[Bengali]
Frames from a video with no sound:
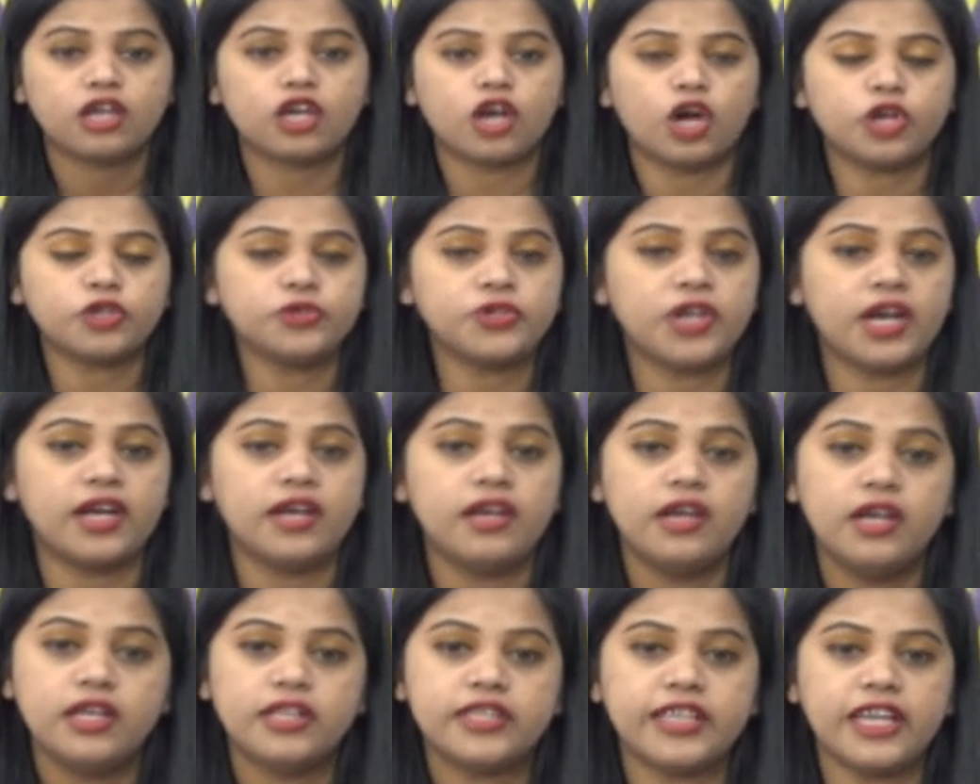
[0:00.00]
ঘটনা
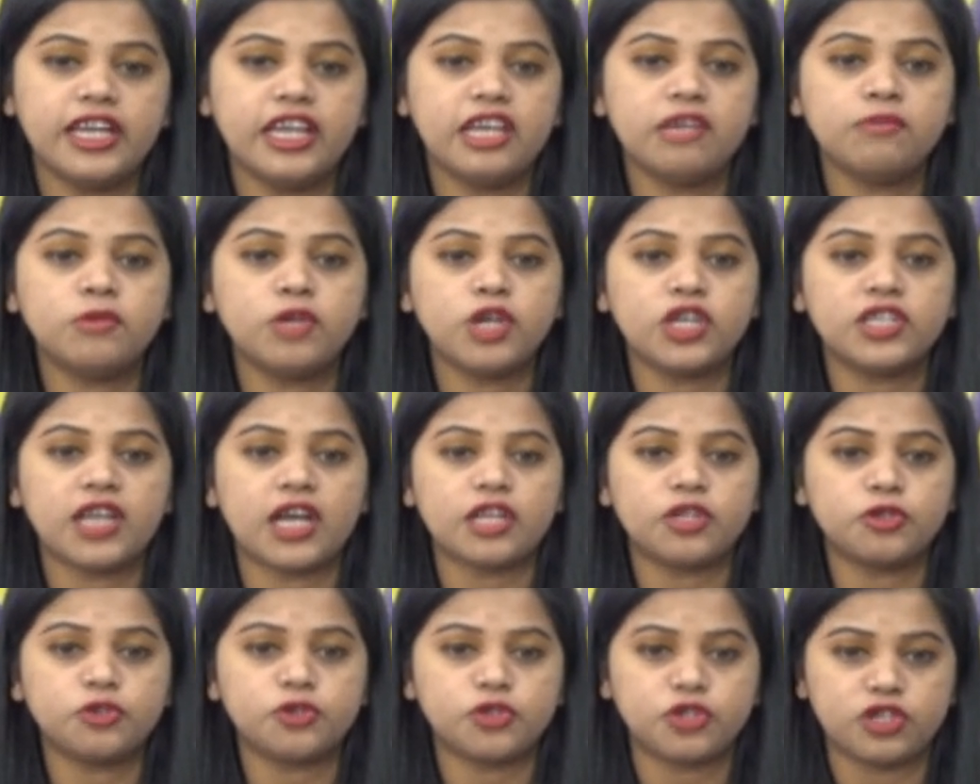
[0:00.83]
তেলিয়ামুড়া
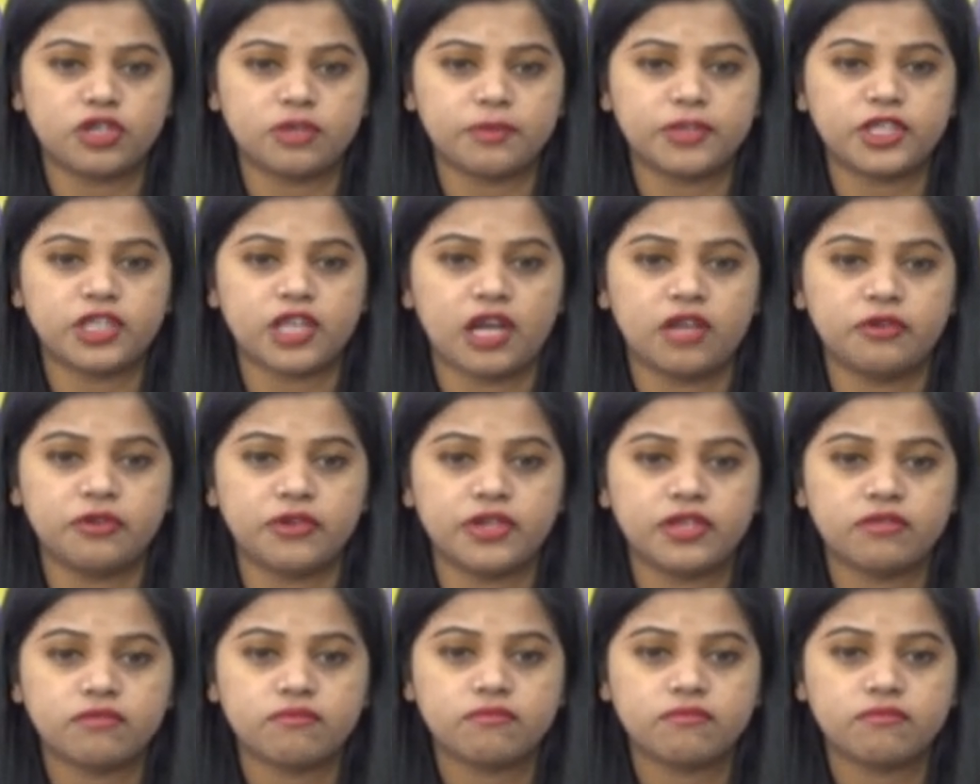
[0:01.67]
দ্বাদশ শ্রেণী বিদ্যালয়ে